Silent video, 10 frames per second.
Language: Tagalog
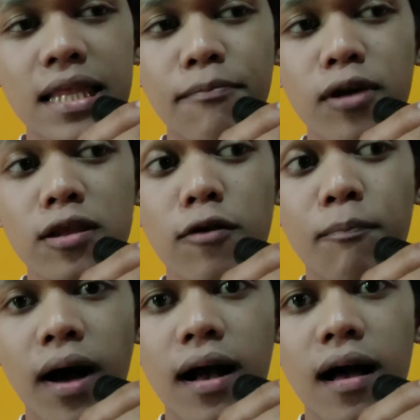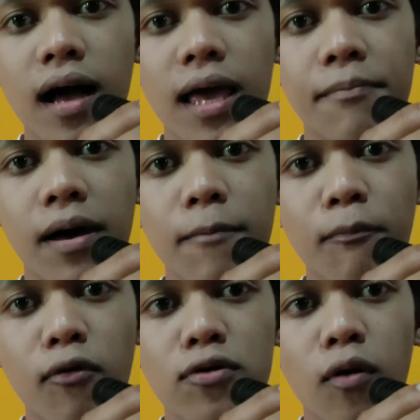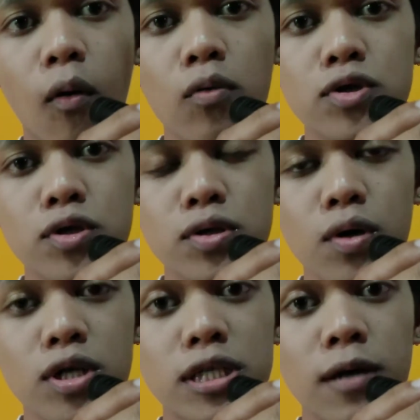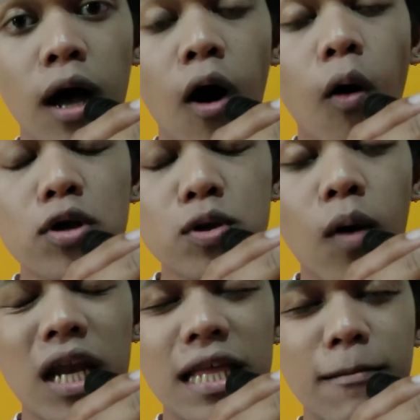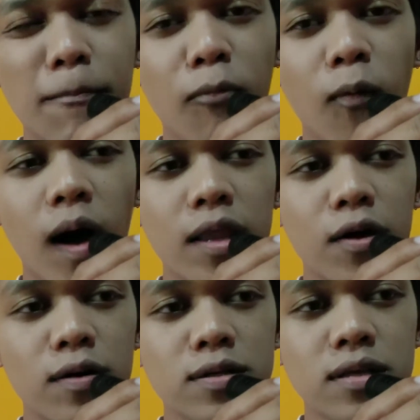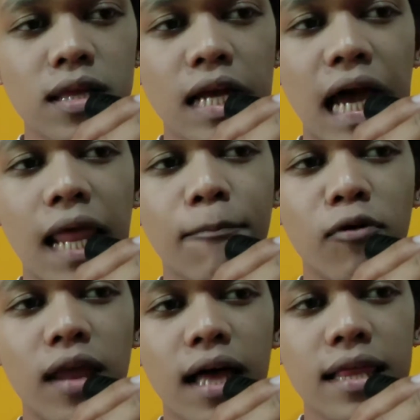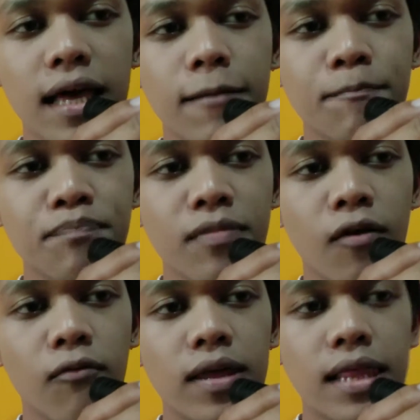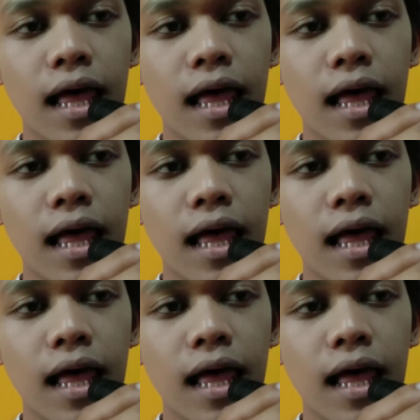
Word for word: po natin yung pagkakaiba ng po ng audio source, audio quality po ano. So tatanggalin po natin. Wait.